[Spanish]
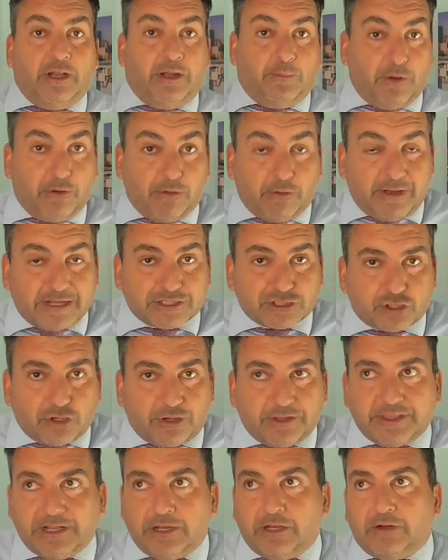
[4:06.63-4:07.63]
el Pueblo
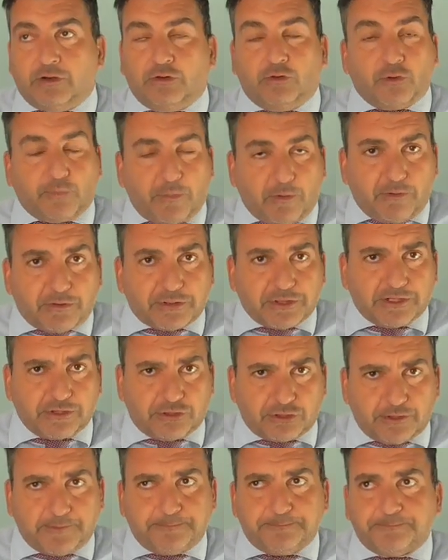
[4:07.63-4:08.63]
Vasco, del Grupo
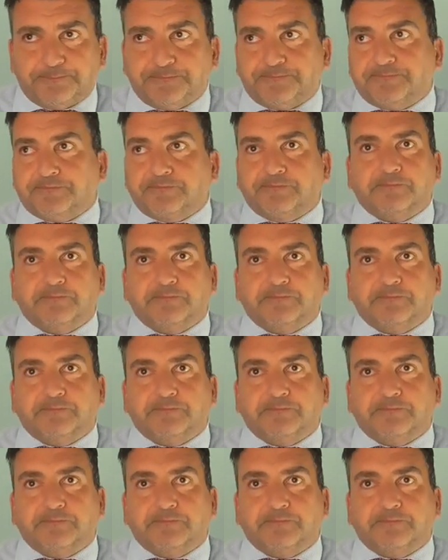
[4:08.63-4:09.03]
Bocento,